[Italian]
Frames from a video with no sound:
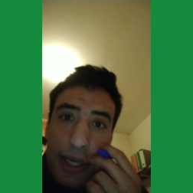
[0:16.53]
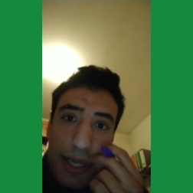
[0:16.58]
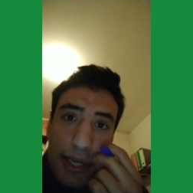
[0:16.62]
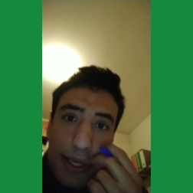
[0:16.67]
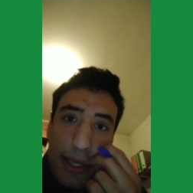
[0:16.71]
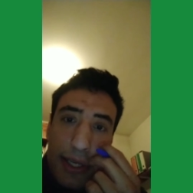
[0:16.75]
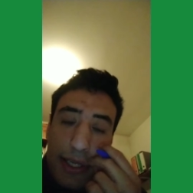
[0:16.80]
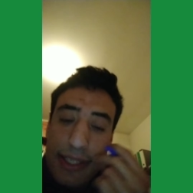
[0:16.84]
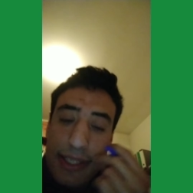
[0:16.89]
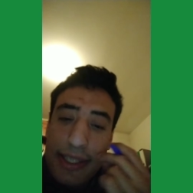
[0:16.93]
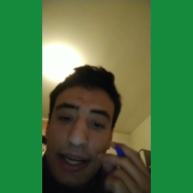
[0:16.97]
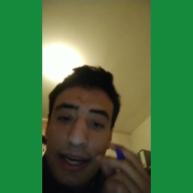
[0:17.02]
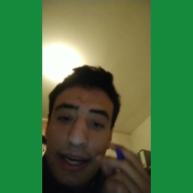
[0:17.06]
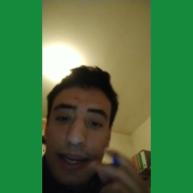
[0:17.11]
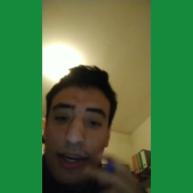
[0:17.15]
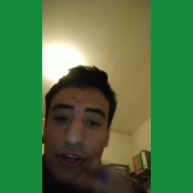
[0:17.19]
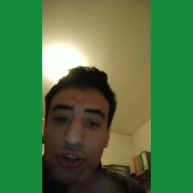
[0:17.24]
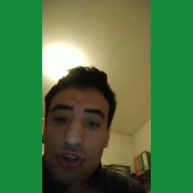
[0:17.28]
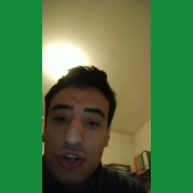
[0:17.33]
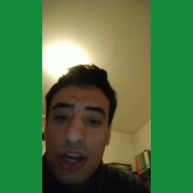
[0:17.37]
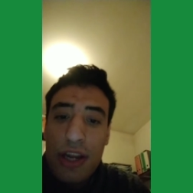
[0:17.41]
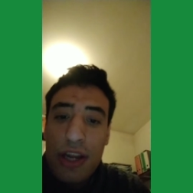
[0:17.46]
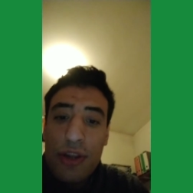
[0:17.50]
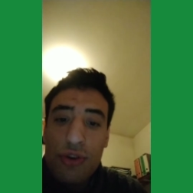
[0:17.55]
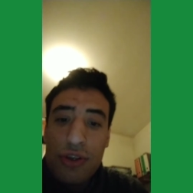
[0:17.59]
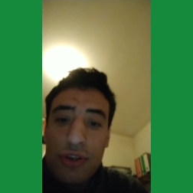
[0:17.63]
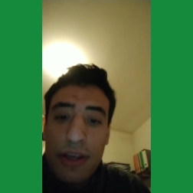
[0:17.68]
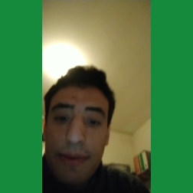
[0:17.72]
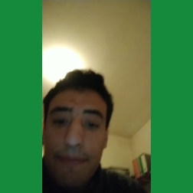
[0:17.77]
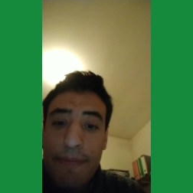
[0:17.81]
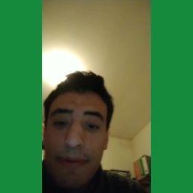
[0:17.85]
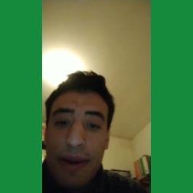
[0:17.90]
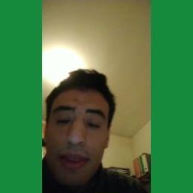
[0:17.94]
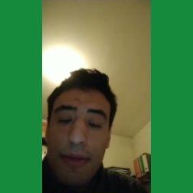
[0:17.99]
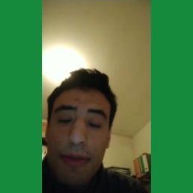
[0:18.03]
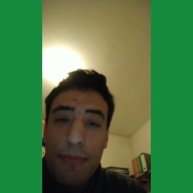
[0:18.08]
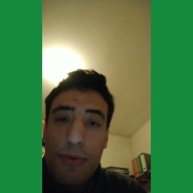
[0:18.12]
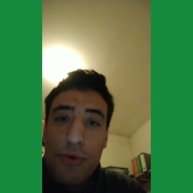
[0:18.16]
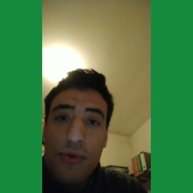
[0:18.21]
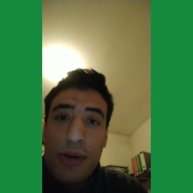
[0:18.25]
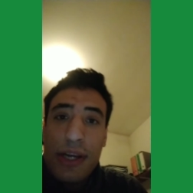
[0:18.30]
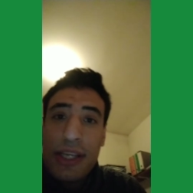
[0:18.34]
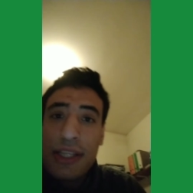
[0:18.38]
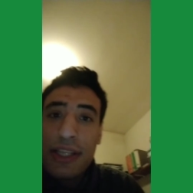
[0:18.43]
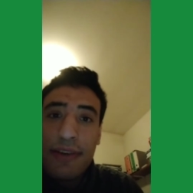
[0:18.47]
eh, sta crescendo sempre di
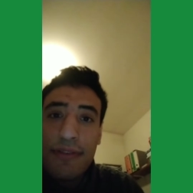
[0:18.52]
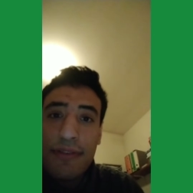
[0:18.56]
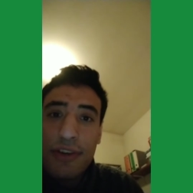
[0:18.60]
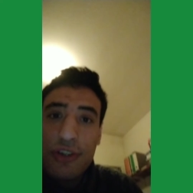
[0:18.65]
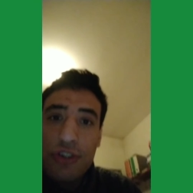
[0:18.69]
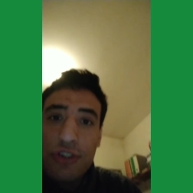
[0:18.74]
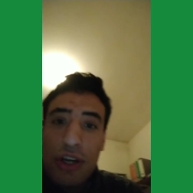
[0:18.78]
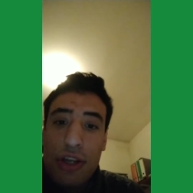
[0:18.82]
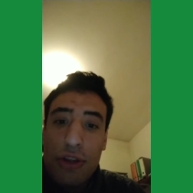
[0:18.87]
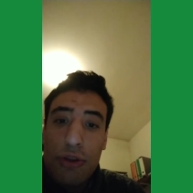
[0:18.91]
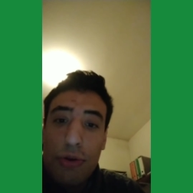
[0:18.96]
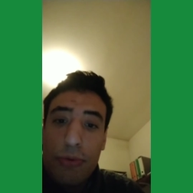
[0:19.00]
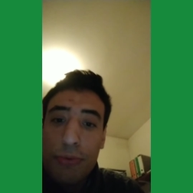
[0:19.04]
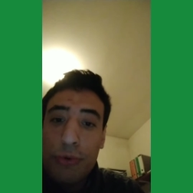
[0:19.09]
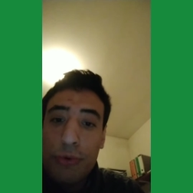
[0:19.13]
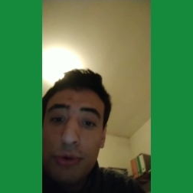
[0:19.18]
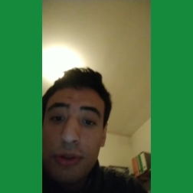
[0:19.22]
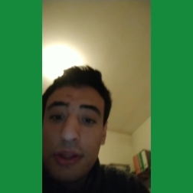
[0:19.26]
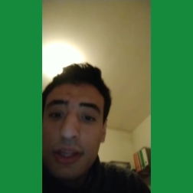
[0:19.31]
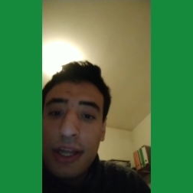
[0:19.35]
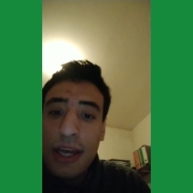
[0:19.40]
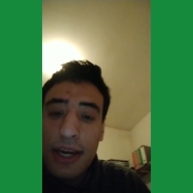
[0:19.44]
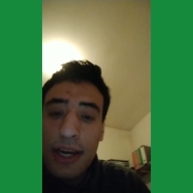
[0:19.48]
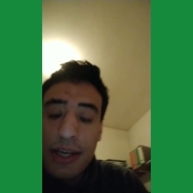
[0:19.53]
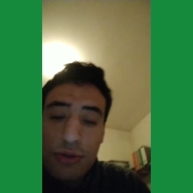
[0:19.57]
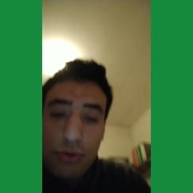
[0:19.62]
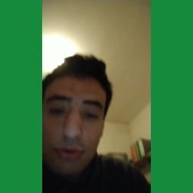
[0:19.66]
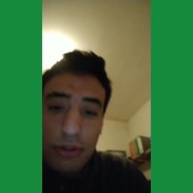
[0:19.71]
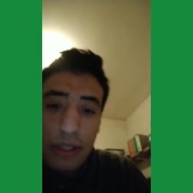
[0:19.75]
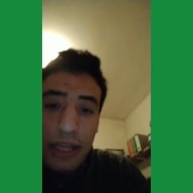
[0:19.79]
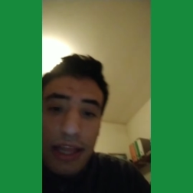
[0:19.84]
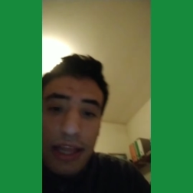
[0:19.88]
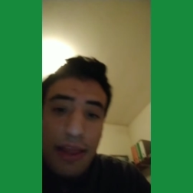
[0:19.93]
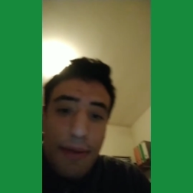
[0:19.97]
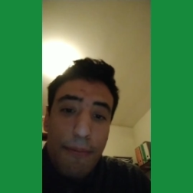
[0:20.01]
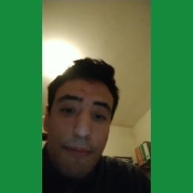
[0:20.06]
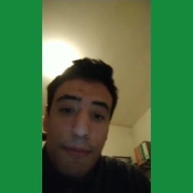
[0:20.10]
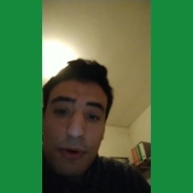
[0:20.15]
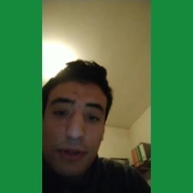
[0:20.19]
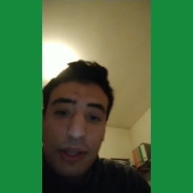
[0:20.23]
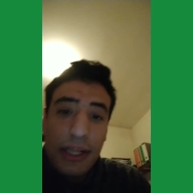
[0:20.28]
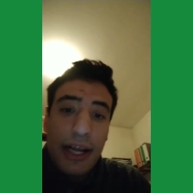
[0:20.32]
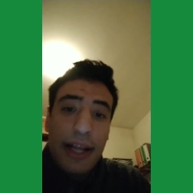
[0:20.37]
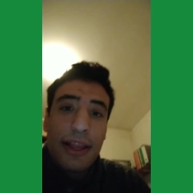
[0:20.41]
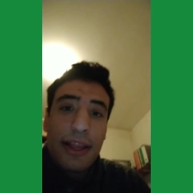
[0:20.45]
più e sta facendo punti e risultati
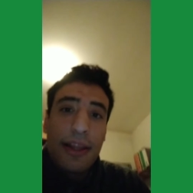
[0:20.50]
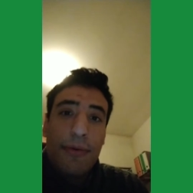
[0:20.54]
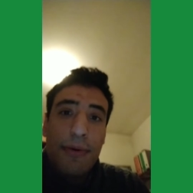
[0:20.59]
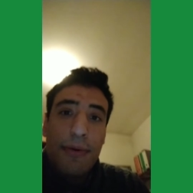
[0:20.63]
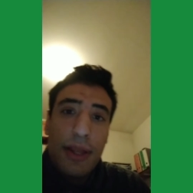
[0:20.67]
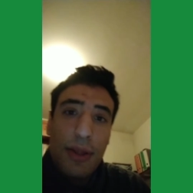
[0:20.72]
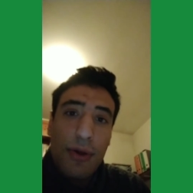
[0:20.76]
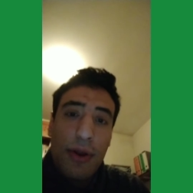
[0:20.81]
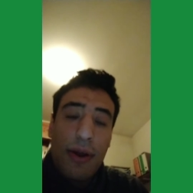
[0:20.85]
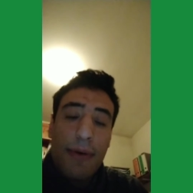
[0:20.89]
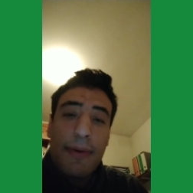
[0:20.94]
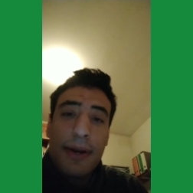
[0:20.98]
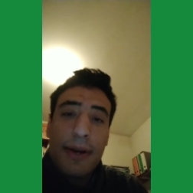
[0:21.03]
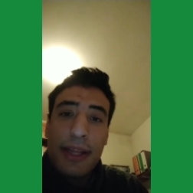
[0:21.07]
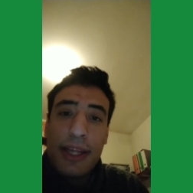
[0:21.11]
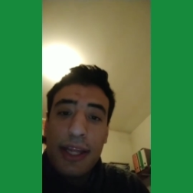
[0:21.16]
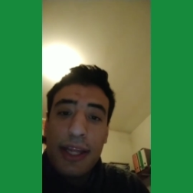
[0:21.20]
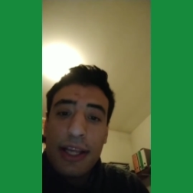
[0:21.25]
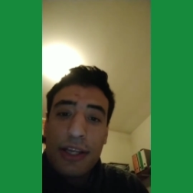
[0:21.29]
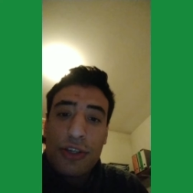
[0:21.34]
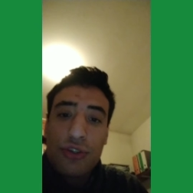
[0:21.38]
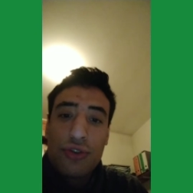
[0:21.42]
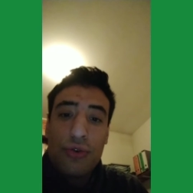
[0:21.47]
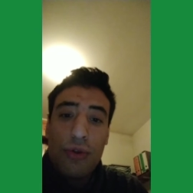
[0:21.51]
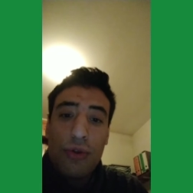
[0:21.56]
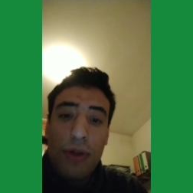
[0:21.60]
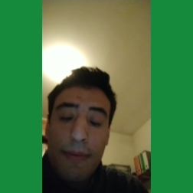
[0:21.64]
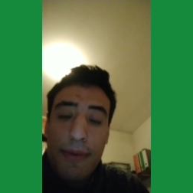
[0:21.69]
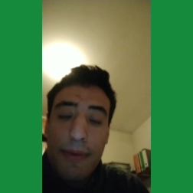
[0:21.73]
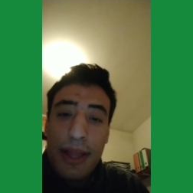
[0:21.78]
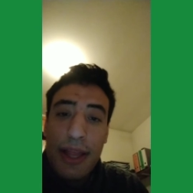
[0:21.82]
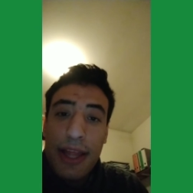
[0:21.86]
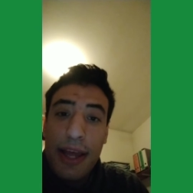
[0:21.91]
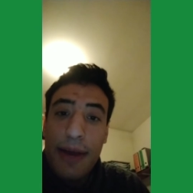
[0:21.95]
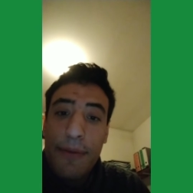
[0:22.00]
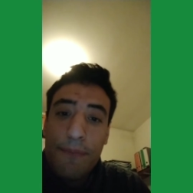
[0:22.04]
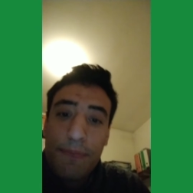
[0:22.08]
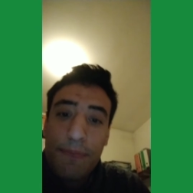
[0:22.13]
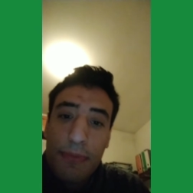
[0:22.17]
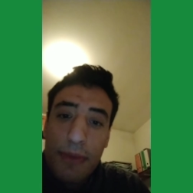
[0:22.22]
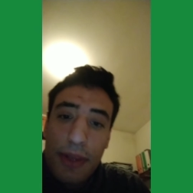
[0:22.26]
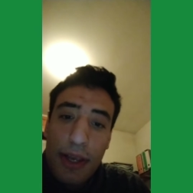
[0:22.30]
importanti, quindi è una partita assolutamente